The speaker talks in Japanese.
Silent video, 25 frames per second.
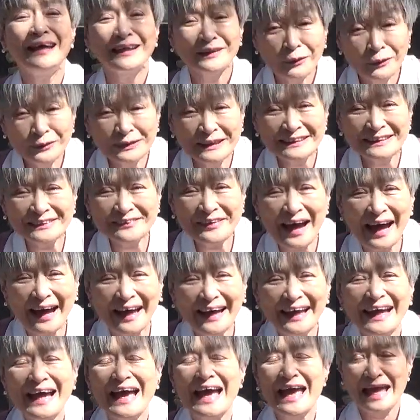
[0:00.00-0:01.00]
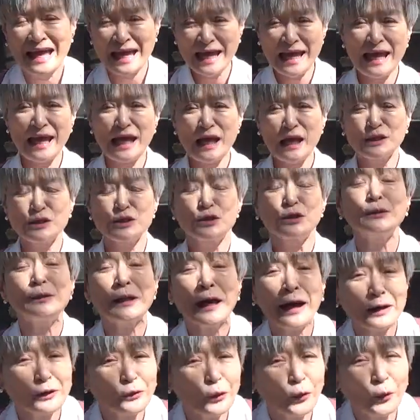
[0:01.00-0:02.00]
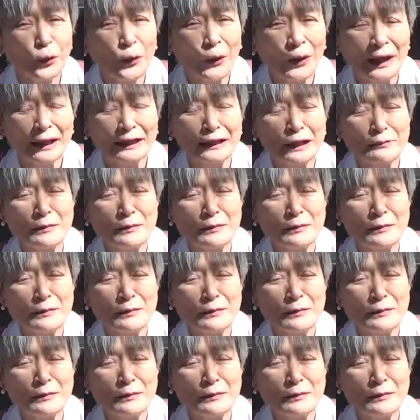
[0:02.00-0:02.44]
こんにちは、えー、鶴川高校改